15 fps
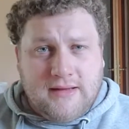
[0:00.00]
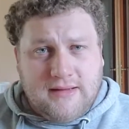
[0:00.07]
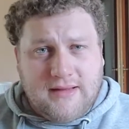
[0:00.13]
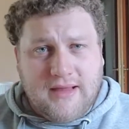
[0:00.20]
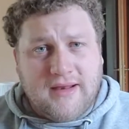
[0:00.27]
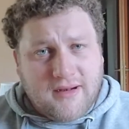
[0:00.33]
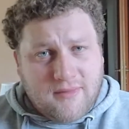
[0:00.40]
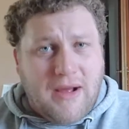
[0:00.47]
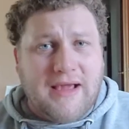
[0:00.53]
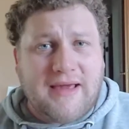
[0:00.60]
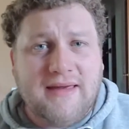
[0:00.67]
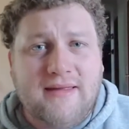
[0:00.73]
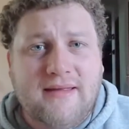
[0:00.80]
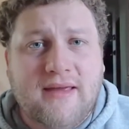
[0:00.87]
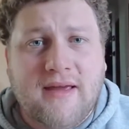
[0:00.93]
den Geschmack
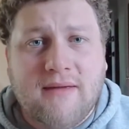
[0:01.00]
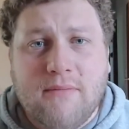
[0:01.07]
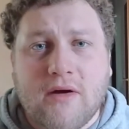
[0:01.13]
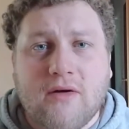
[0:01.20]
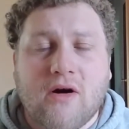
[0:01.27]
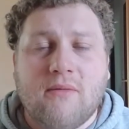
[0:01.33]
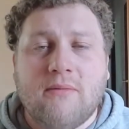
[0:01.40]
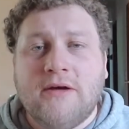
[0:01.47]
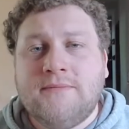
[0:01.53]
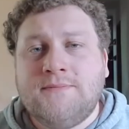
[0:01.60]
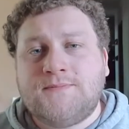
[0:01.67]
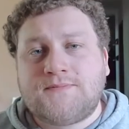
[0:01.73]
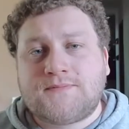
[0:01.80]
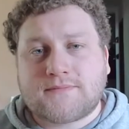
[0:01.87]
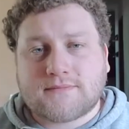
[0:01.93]
richtig hinbekomme.
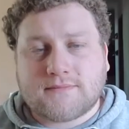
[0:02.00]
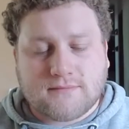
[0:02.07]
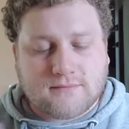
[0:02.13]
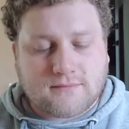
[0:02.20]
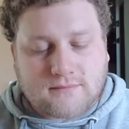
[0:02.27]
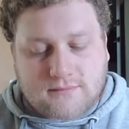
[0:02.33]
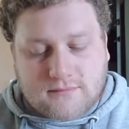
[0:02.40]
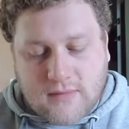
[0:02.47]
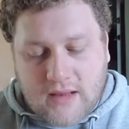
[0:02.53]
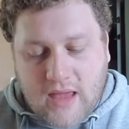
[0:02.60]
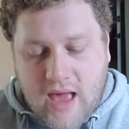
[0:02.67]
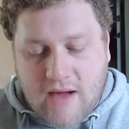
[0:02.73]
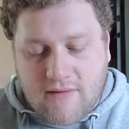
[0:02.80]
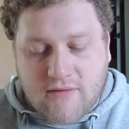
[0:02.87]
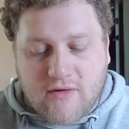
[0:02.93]

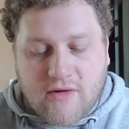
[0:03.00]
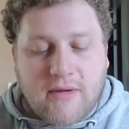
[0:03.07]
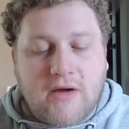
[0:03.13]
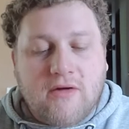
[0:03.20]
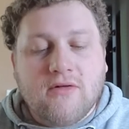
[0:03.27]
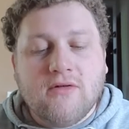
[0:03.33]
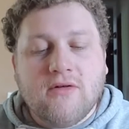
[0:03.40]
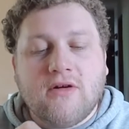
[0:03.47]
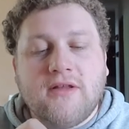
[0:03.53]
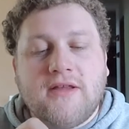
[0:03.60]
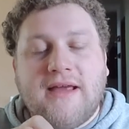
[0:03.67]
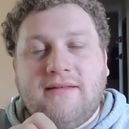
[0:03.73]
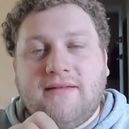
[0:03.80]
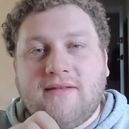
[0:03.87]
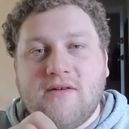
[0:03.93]
Aber wir wollen mal gucken. Und
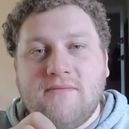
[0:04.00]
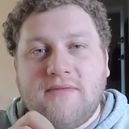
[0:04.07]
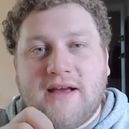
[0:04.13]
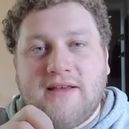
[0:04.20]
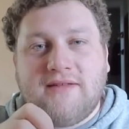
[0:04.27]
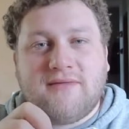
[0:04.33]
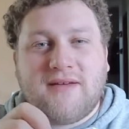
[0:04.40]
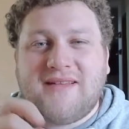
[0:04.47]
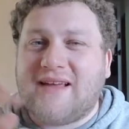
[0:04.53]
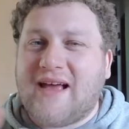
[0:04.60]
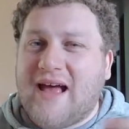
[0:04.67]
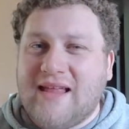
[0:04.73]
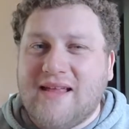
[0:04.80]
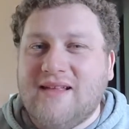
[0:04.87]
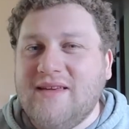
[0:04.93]
jetzt kommt das, was
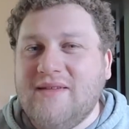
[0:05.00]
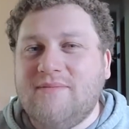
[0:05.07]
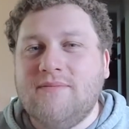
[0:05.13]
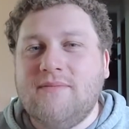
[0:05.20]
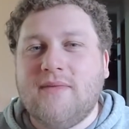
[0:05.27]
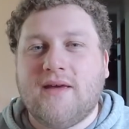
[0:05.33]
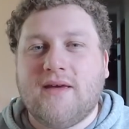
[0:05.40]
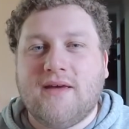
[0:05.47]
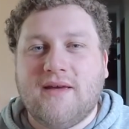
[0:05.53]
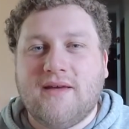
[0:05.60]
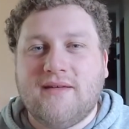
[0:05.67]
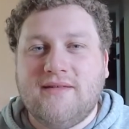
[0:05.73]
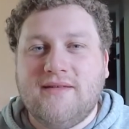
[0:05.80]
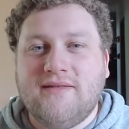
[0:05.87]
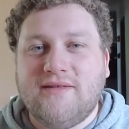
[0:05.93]
alle lieben,
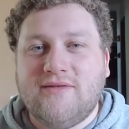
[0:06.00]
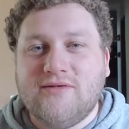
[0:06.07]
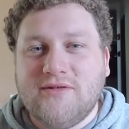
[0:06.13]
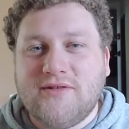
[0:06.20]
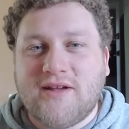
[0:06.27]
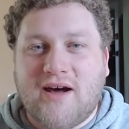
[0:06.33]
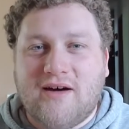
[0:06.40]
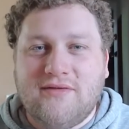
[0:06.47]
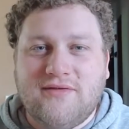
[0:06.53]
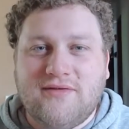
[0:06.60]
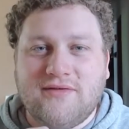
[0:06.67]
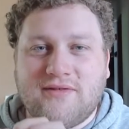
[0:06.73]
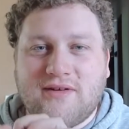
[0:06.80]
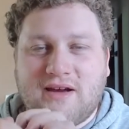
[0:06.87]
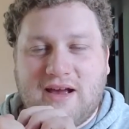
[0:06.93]
äh, diese Dose
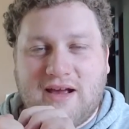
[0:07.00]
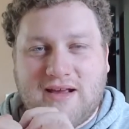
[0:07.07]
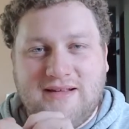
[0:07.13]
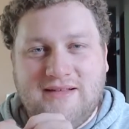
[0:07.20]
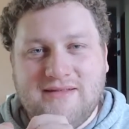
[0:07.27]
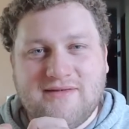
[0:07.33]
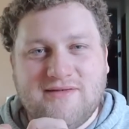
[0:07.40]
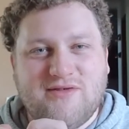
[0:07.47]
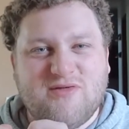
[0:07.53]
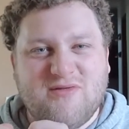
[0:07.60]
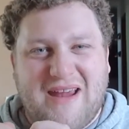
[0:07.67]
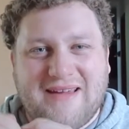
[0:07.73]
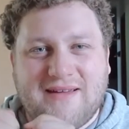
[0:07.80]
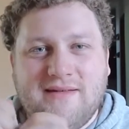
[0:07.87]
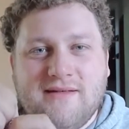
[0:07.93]
aufzukracken,
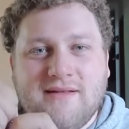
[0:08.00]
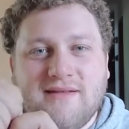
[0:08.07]
cracken.